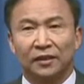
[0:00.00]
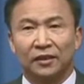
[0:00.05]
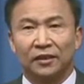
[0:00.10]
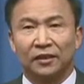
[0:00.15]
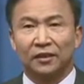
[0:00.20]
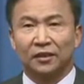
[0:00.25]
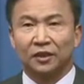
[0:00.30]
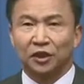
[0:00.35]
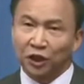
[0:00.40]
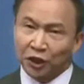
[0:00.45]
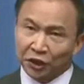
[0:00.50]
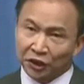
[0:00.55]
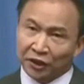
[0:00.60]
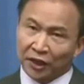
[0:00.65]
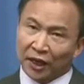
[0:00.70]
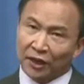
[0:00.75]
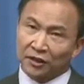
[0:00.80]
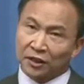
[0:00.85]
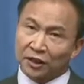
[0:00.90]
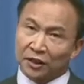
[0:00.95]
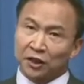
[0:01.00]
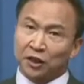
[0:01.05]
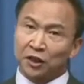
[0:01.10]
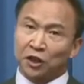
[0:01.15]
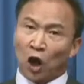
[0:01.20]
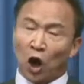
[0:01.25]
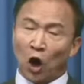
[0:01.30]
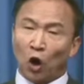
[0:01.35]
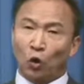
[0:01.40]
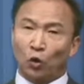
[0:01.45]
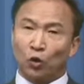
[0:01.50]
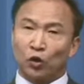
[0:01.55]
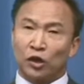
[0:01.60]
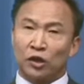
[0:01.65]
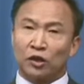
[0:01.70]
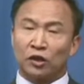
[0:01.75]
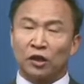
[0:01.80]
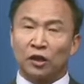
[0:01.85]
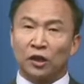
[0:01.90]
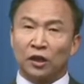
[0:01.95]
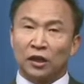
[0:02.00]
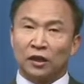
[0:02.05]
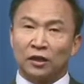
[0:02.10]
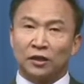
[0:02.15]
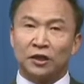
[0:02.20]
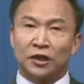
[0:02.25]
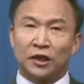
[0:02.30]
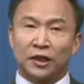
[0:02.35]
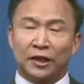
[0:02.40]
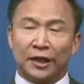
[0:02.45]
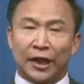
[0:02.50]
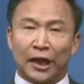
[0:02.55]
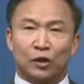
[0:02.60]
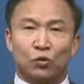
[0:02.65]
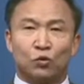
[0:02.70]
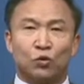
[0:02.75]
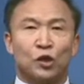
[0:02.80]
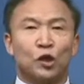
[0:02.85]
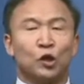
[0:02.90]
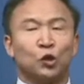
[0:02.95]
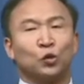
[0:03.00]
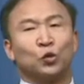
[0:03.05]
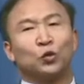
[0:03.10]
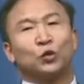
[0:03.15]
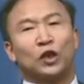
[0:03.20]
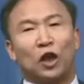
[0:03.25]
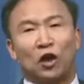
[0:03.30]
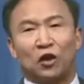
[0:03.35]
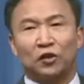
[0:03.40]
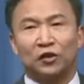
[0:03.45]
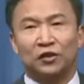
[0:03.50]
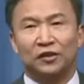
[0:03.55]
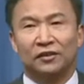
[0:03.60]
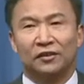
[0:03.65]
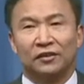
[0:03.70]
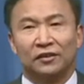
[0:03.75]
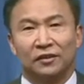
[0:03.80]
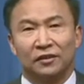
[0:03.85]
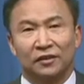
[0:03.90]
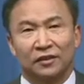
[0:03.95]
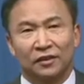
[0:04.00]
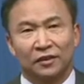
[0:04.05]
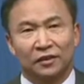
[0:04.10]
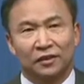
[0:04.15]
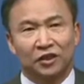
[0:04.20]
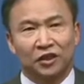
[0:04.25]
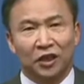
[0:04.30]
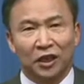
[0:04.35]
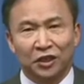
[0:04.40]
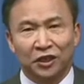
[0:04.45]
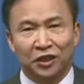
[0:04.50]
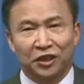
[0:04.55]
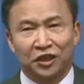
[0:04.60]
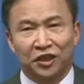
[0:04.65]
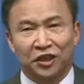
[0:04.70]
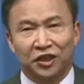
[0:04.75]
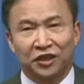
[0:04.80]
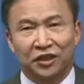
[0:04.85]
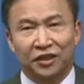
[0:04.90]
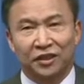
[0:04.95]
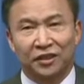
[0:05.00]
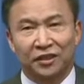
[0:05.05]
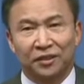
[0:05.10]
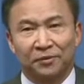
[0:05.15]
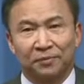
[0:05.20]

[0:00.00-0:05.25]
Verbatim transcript: 其实啊这次讨论应该追溯到先秦时期。